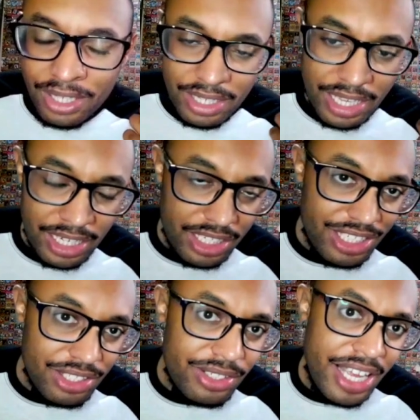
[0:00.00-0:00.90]
E além
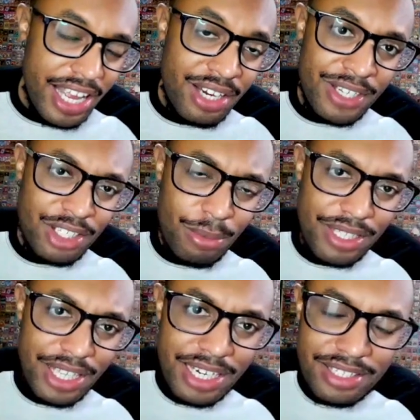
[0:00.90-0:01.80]
disso, né, ele vai ser uma
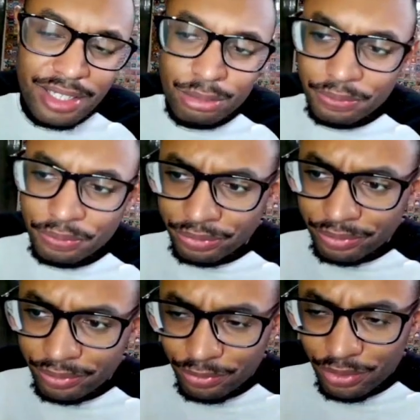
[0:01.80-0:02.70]
interação.
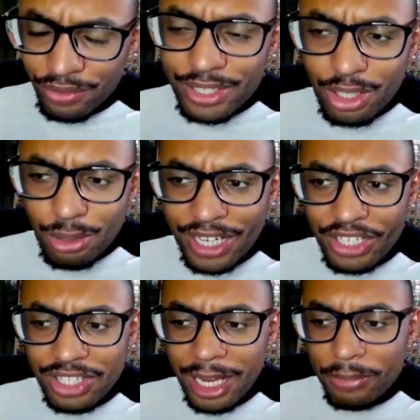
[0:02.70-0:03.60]
Essa é uma
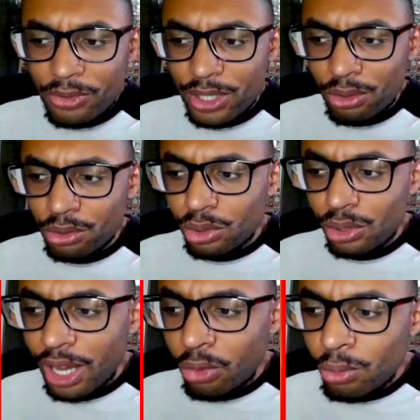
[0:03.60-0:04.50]
hand trap, se você
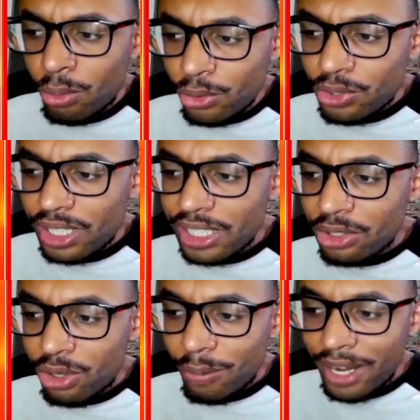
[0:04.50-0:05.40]
controlar um monstro que
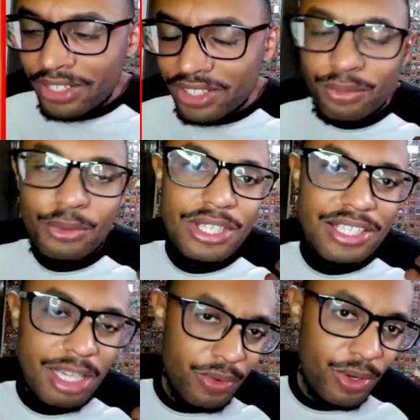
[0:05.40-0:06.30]
liste o Abas, e você
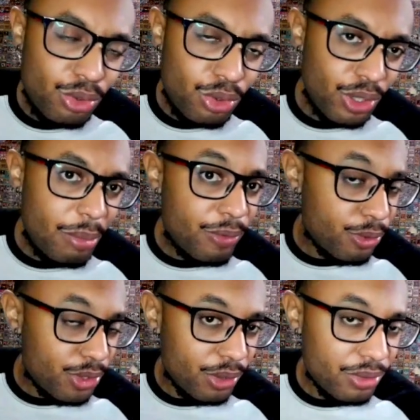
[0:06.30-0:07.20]
sempre vai controlar uma
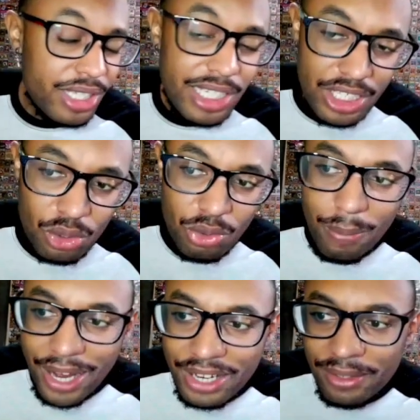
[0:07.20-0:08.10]
fusão que liste o
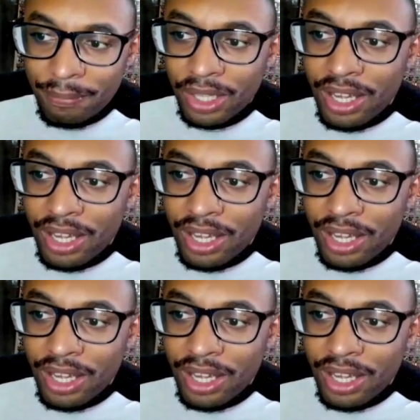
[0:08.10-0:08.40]
Abas.